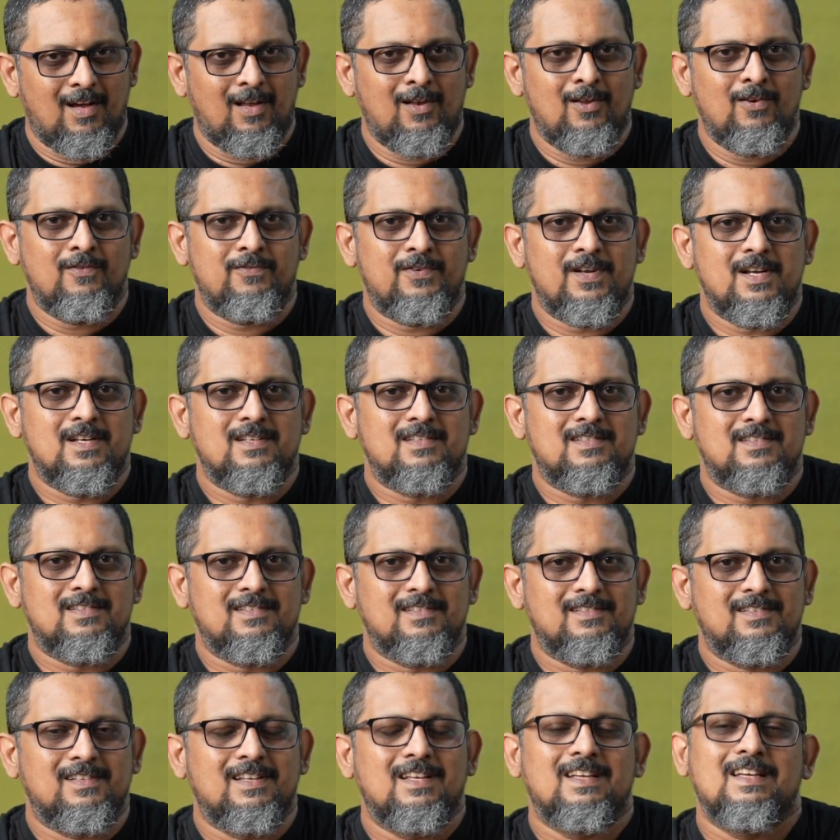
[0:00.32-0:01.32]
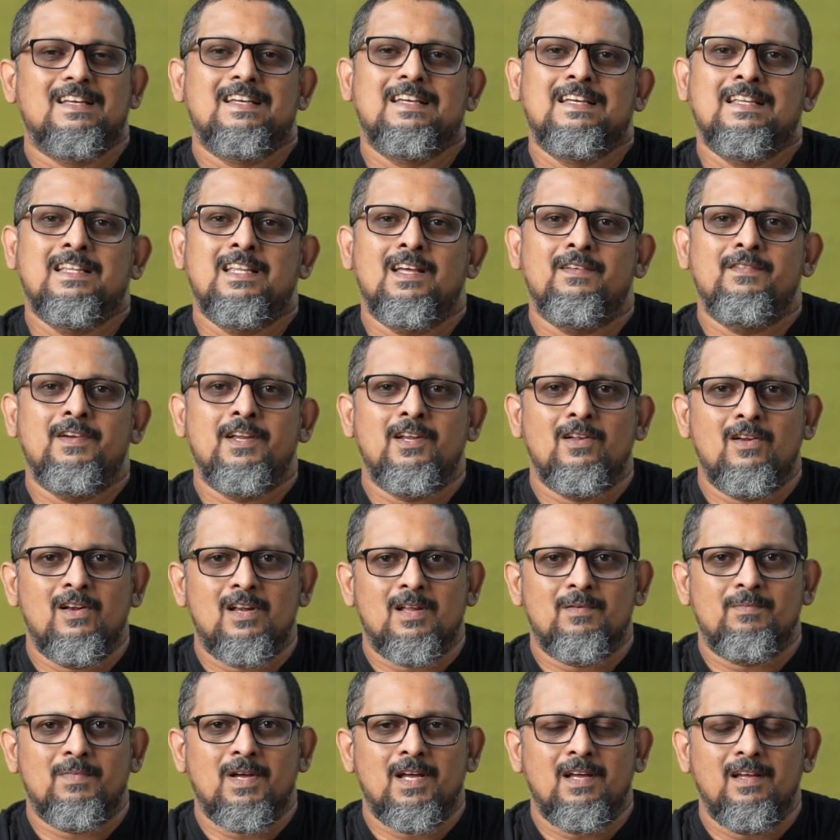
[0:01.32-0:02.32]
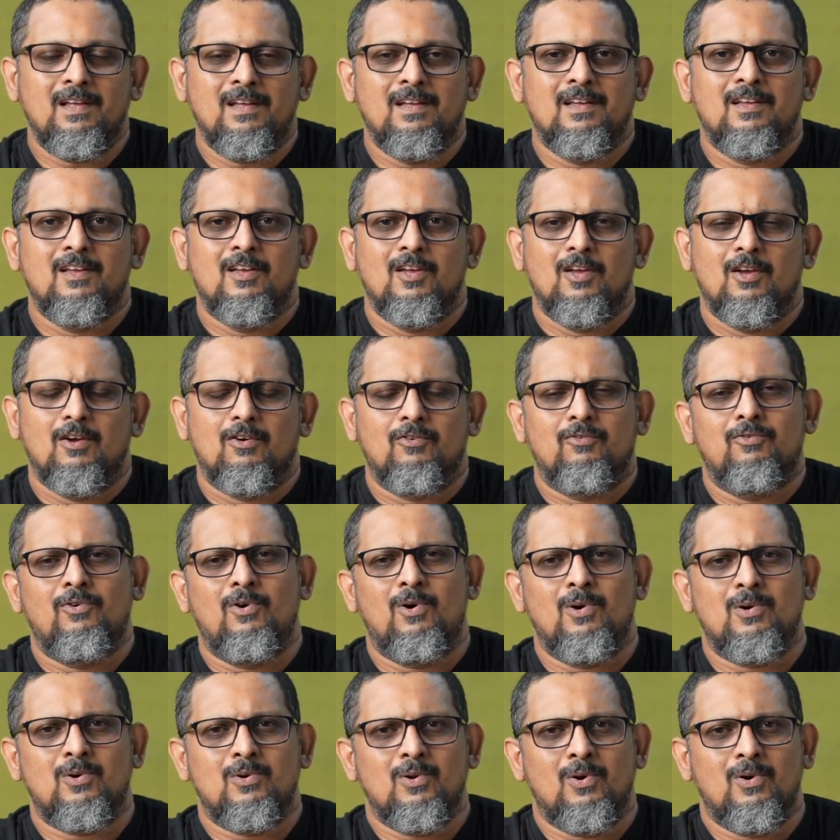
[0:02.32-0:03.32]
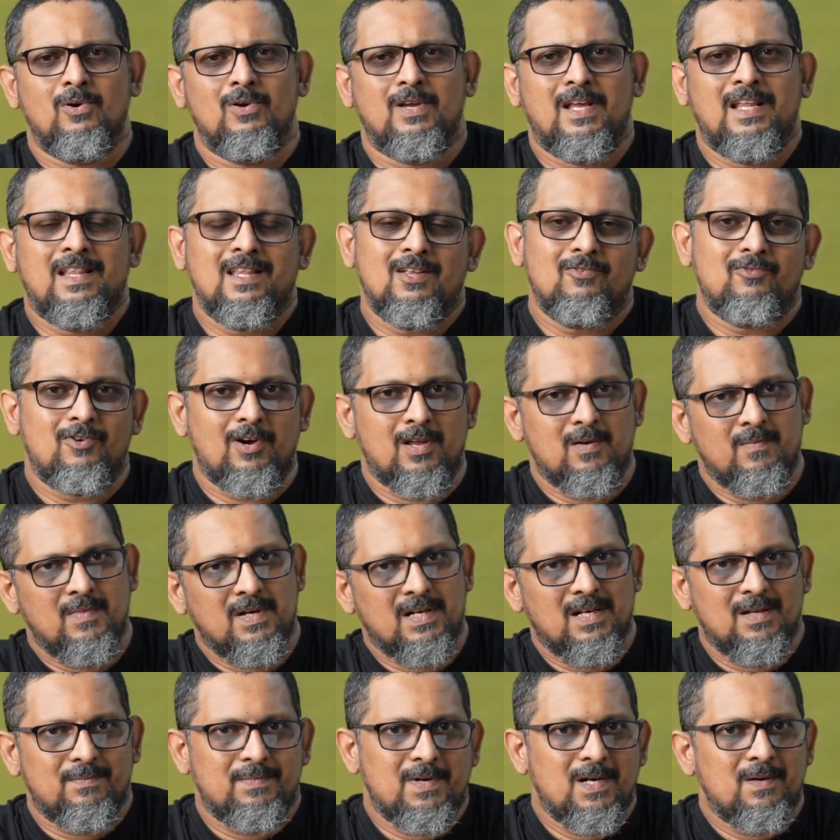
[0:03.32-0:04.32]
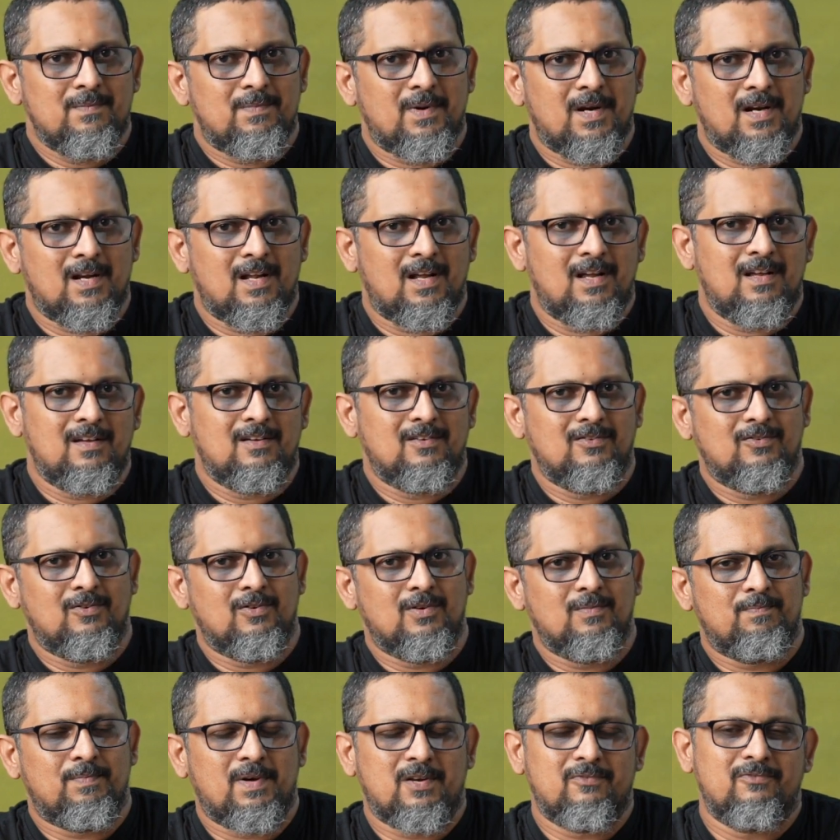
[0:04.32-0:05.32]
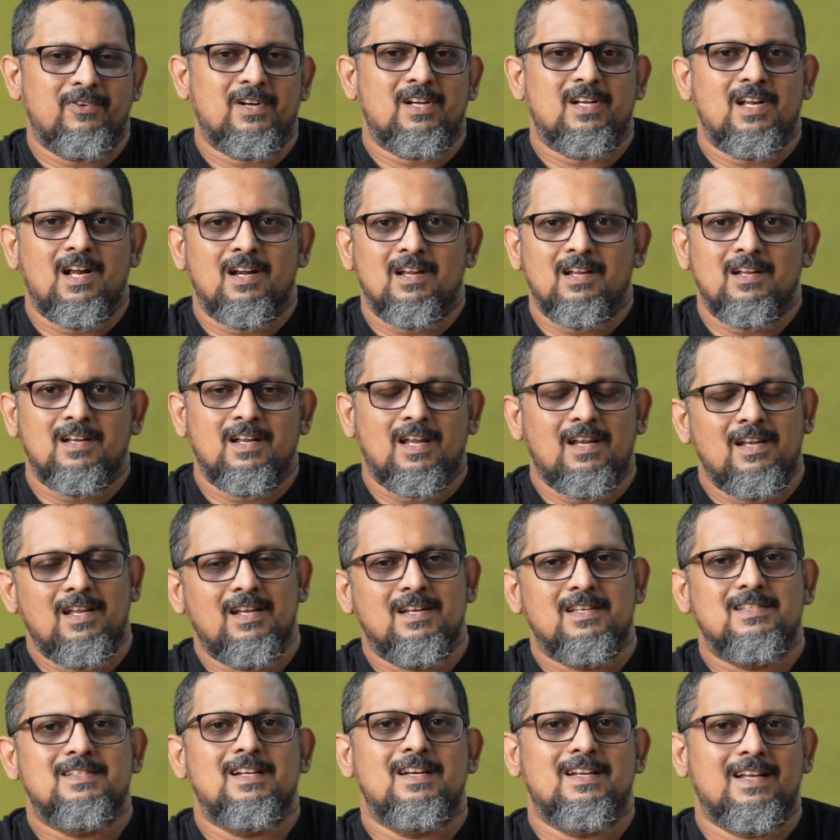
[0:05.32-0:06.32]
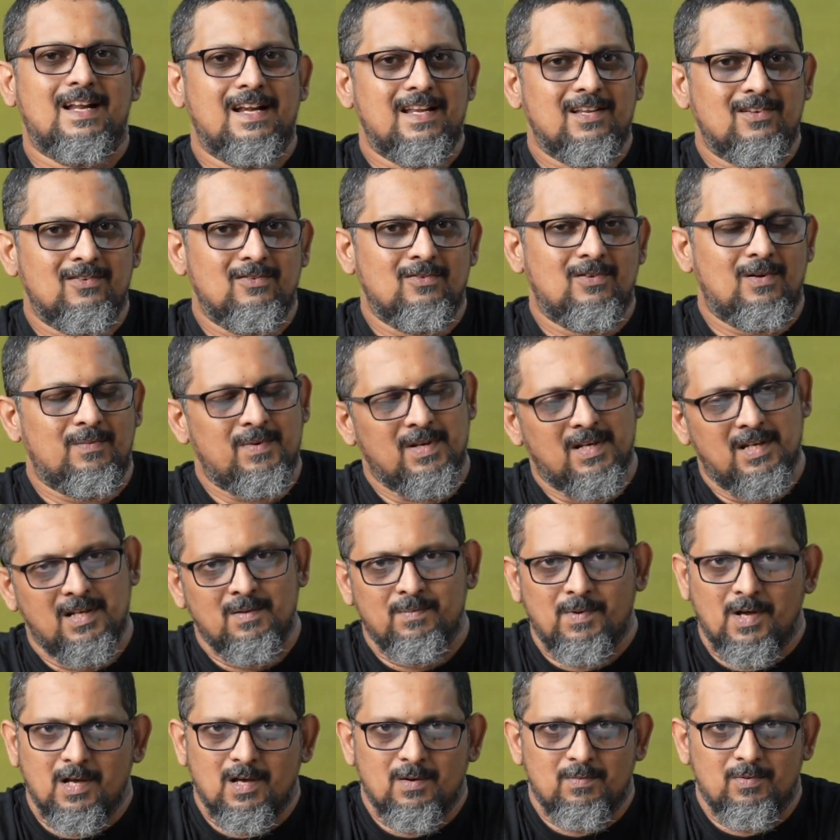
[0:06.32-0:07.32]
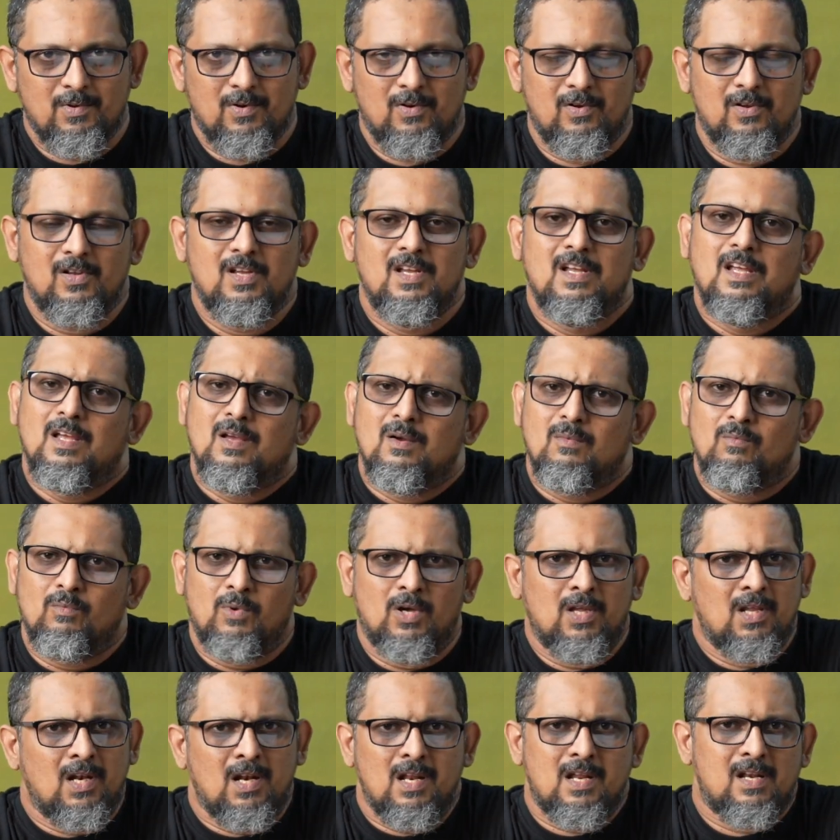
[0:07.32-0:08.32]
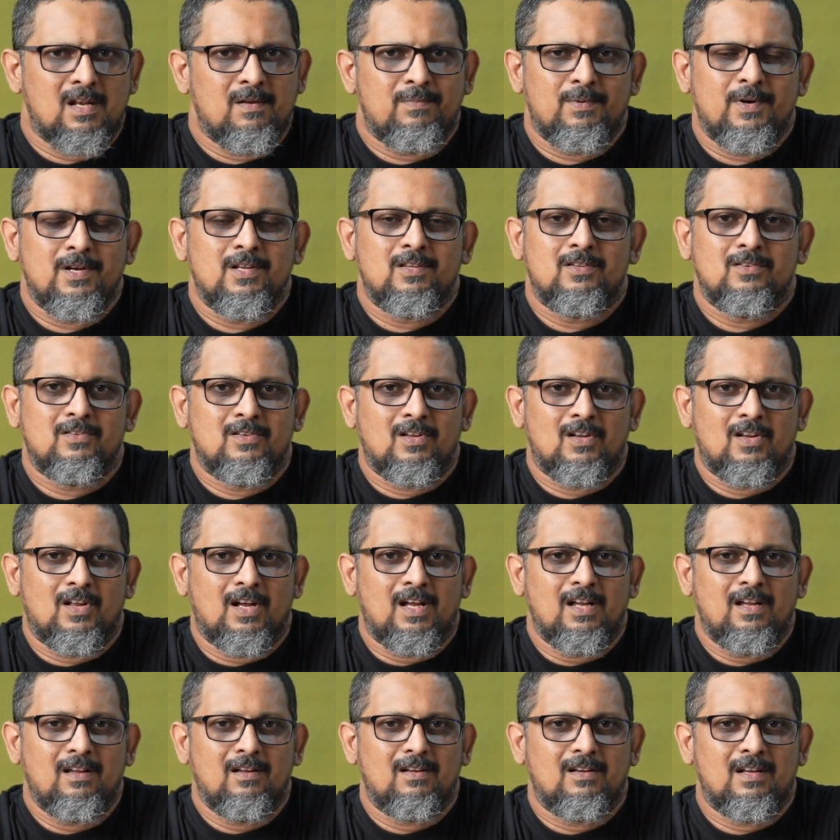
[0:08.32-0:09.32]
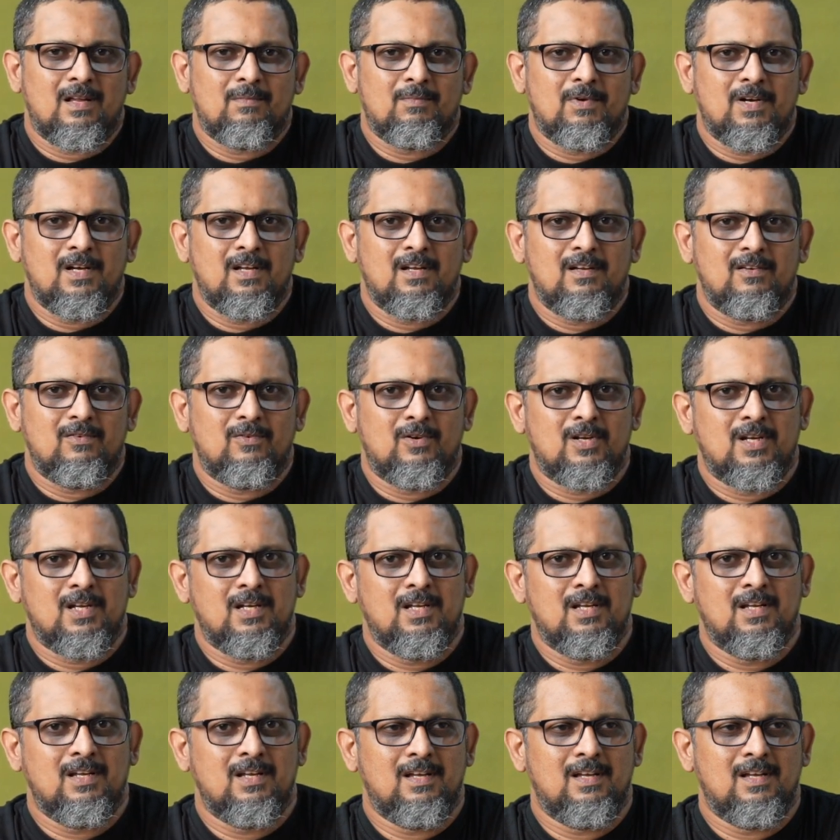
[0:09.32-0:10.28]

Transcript: ஹலோ ஃப்ரெண்ட்ஸ் இந்த வீடியோவில் நம்ம ஃபோட்டோ எந்த ஃபார்மேட்டில் ப்ரிண்ட் பண்ணால் ஒரு பர்ஃபெக்டான நல்ல ரிசல்ட் கிடைக்கும் அப்படிங்கிறத பார்க்க போகிறோம் முதல்ல என்ன பண்ணிட்டு நம்ம ஒரு